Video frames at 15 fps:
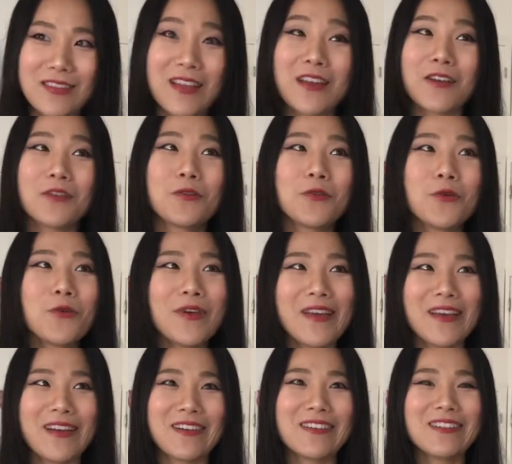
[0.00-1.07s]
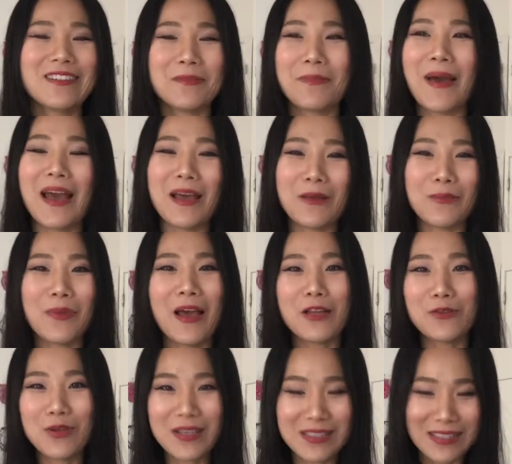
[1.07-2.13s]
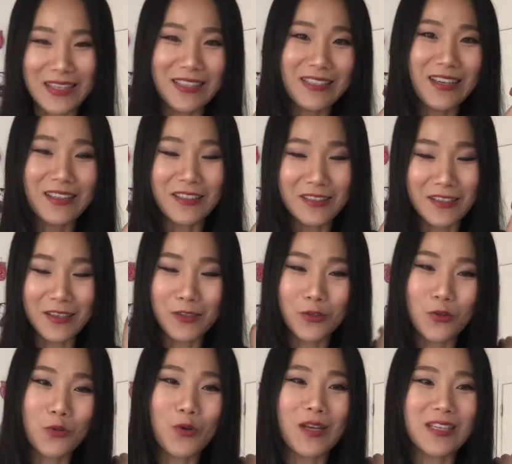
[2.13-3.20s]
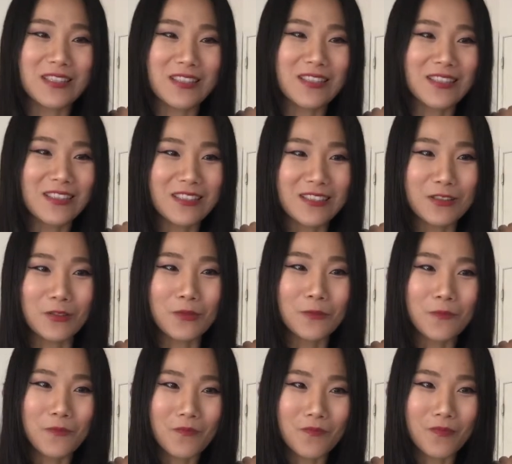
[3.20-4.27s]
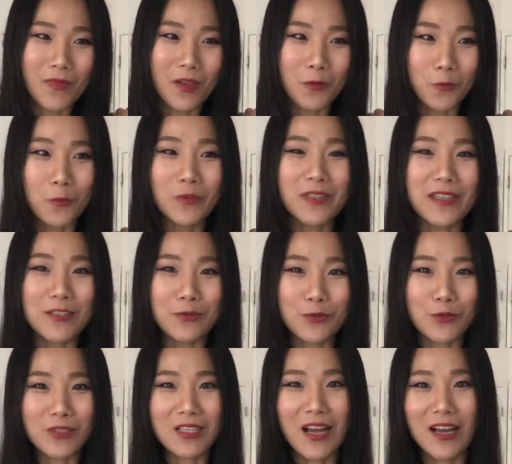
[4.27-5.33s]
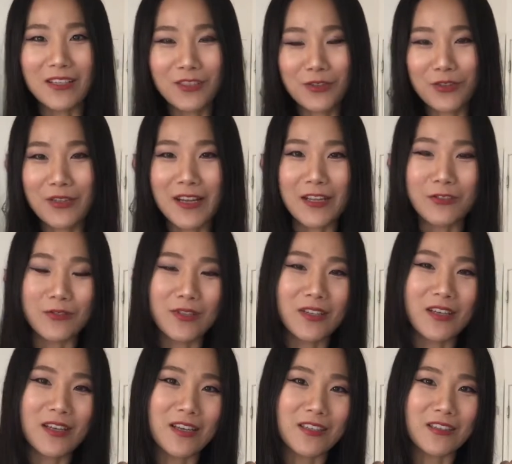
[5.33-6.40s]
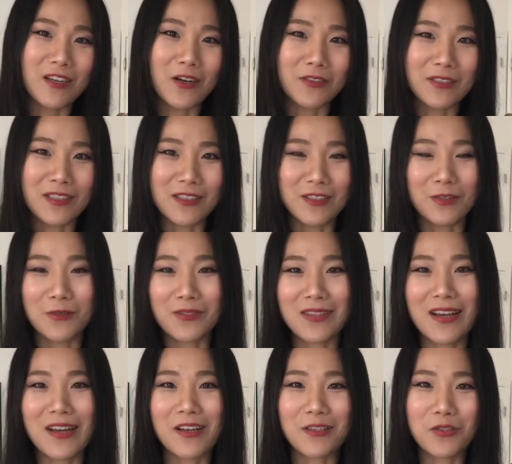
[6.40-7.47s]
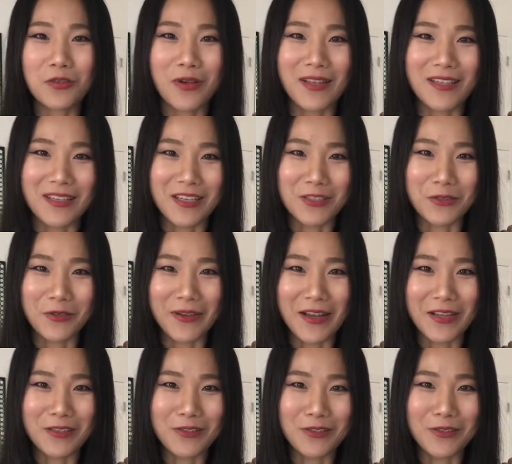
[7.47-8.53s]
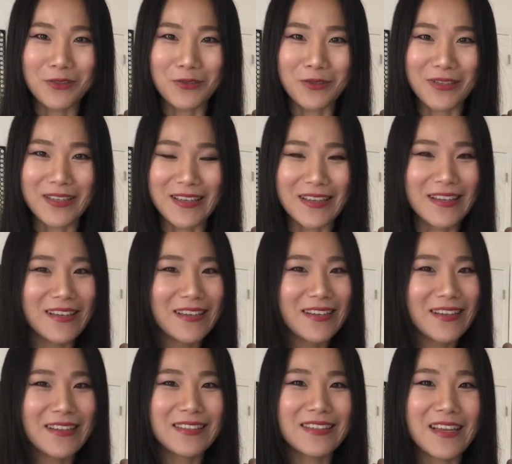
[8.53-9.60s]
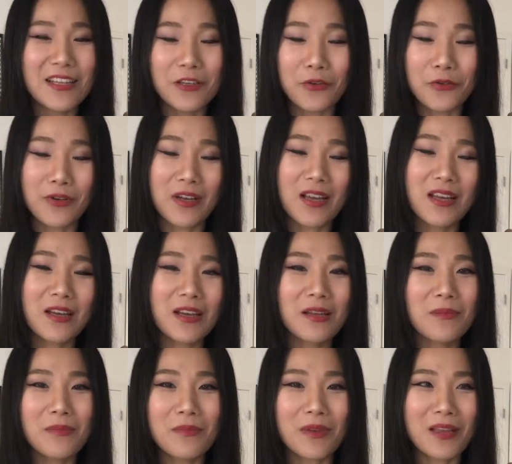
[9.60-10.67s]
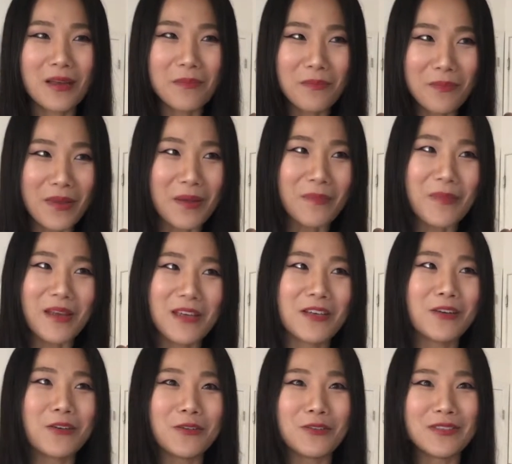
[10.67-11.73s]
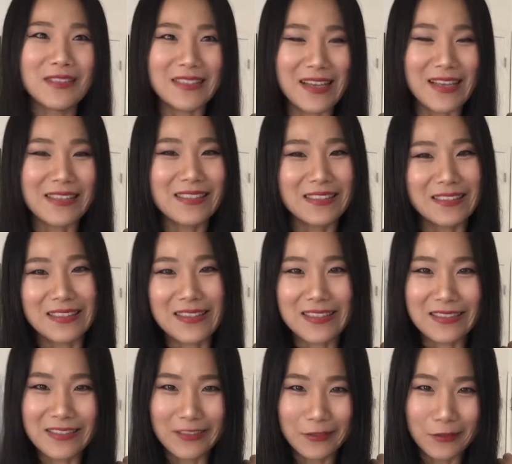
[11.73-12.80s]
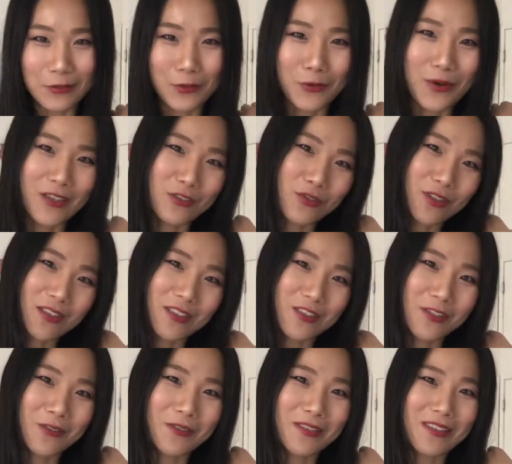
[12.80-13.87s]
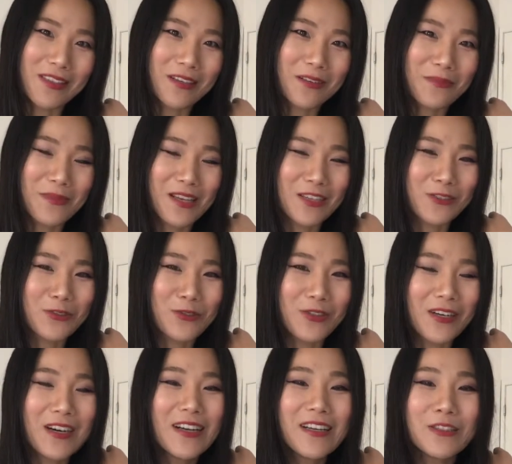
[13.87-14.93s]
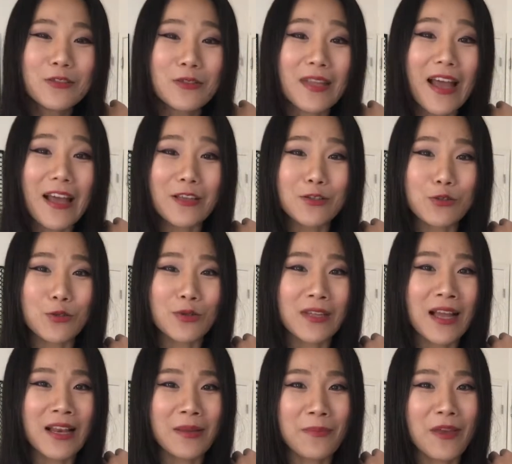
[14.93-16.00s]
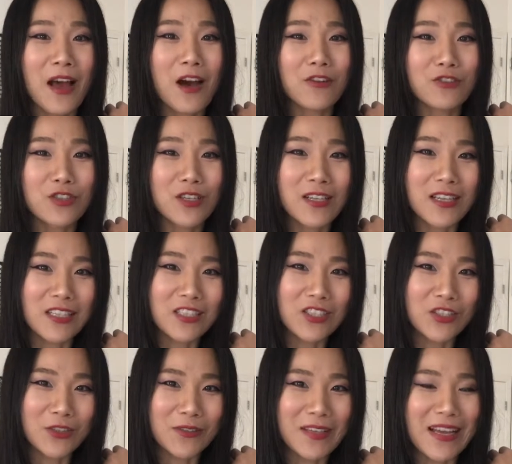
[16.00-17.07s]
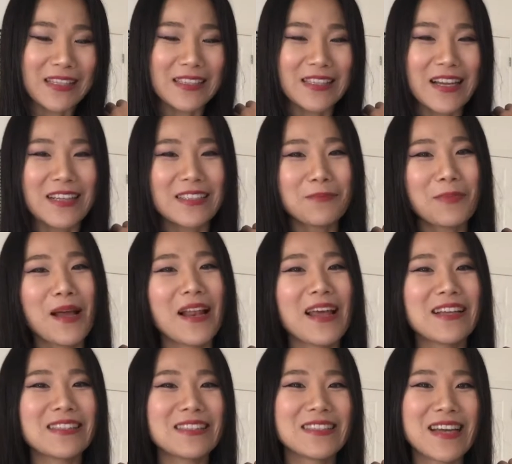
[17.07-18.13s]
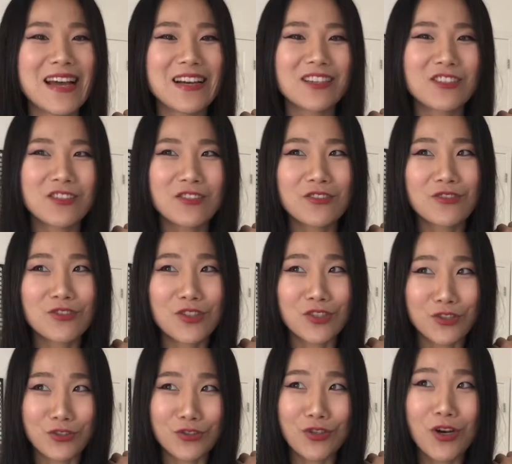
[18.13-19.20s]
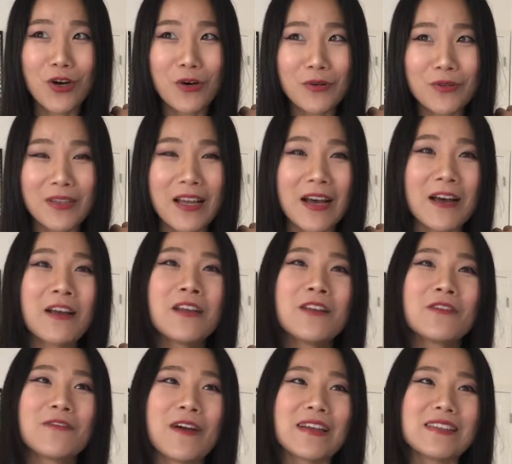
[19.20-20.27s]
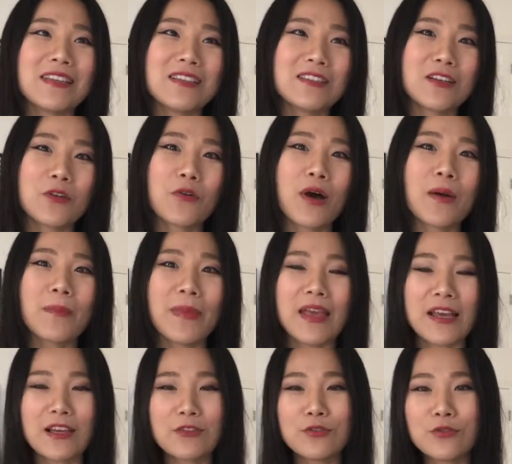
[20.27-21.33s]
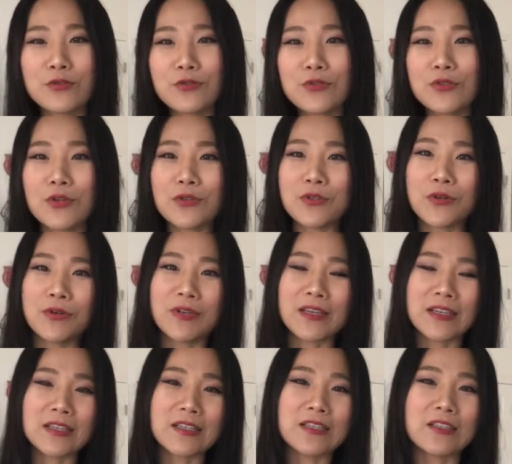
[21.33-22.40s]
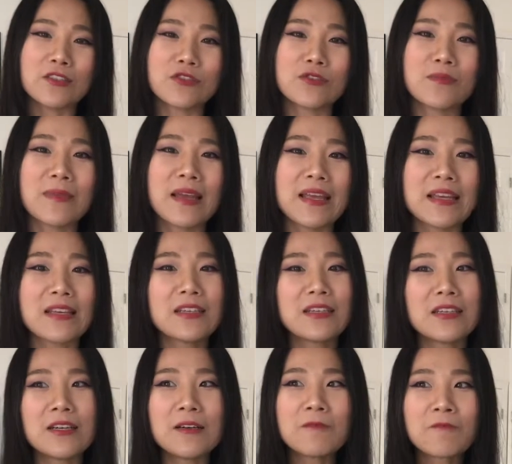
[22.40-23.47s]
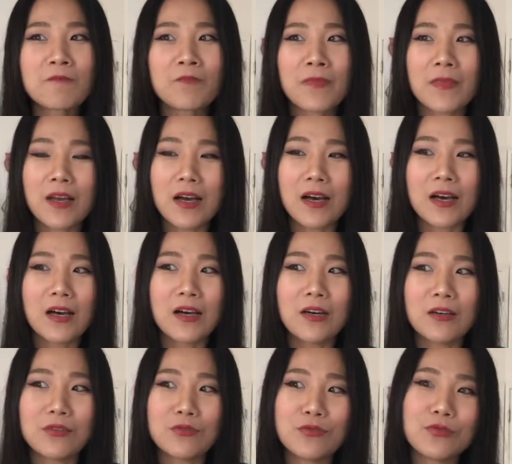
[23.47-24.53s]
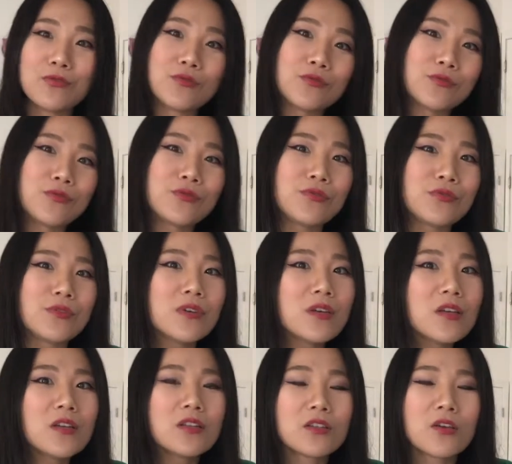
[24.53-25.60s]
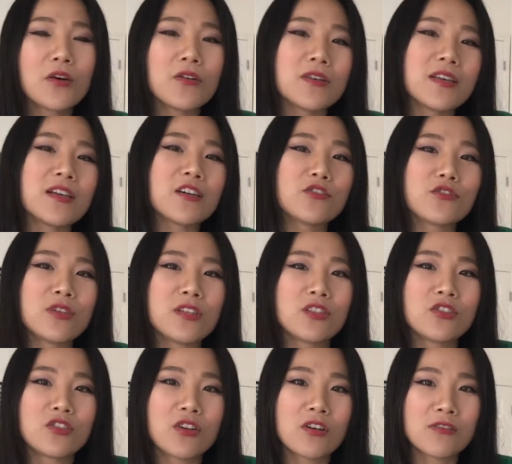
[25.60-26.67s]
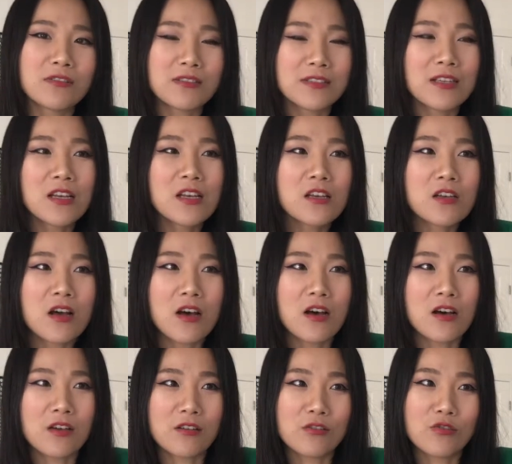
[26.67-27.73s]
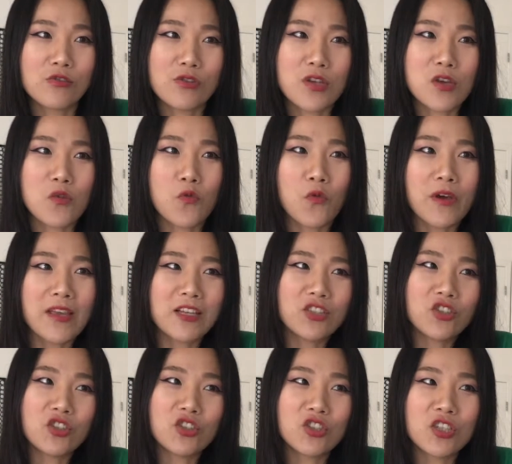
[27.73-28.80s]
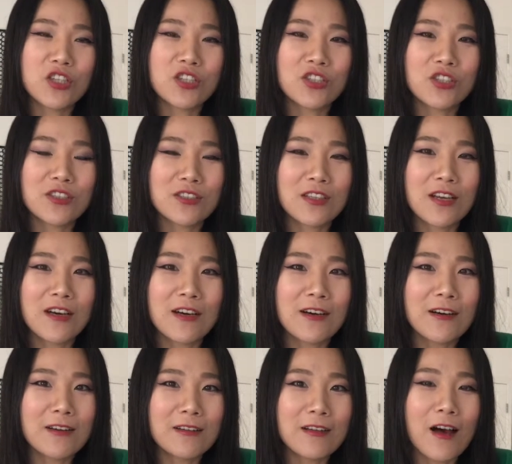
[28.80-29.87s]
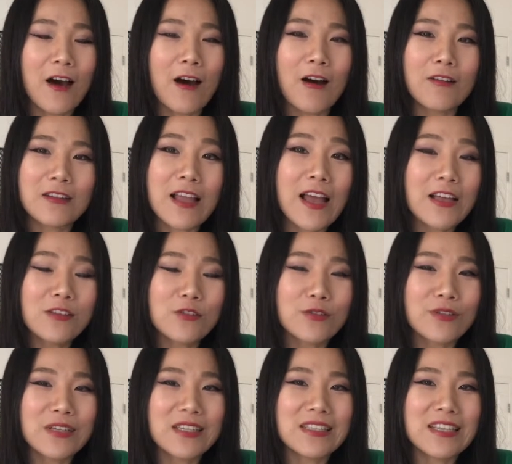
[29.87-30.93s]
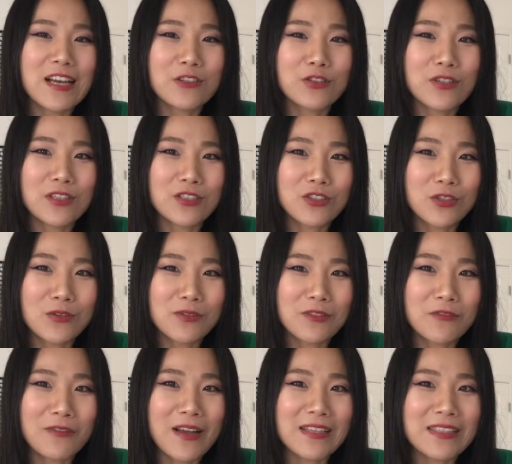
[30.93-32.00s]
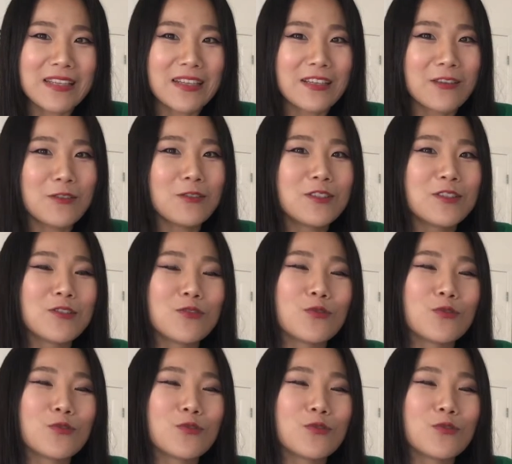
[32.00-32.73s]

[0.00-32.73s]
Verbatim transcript: 那个队，而且排排队结账的那个队真的是无敌剧场，就是感觉可以绕地球三个圈的那种感觉。所以在纽约根根根本没有闲情逸致去逛 Trader Joe's， 更别说去探索那里面好吃的零食有哪些。但是搬来圣地亚哥这这儿之后呢，发现这块每个区都有一个，就是每一个啊、呃、居住区都有一个 Trader Joe's。啊，所以我也是真正的好好探索了一下 Trader Joe's， 发现了有许